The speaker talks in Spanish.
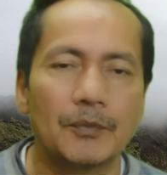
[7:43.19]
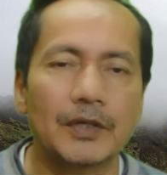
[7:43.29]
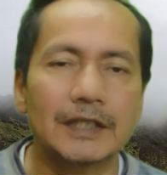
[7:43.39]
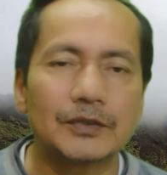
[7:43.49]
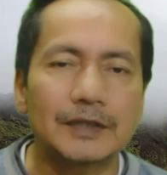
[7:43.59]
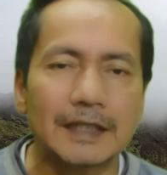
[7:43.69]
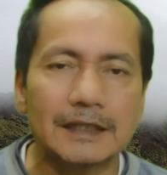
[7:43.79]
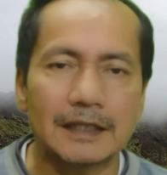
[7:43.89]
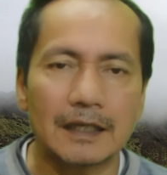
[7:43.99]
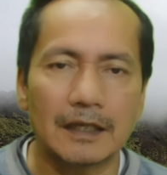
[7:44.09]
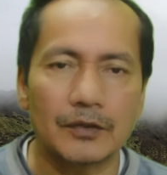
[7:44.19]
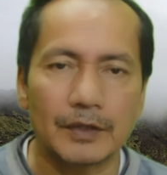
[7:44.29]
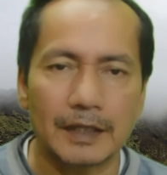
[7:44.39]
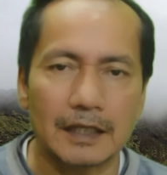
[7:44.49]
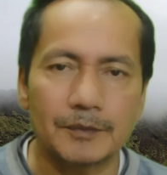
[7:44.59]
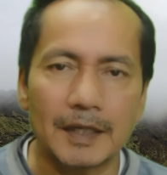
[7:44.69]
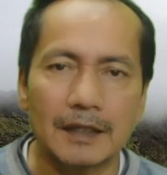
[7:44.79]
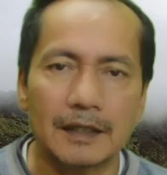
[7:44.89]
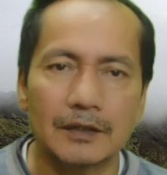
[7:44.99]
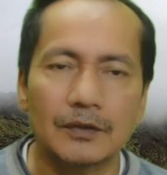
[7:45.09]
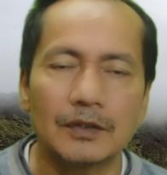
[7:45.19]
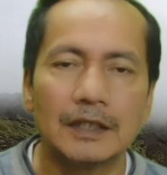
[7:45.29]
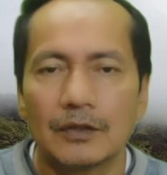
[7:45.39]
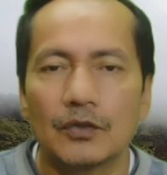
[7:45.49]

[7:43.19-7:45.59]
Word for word: Porque si ustedes dejan las rodelas para adentro,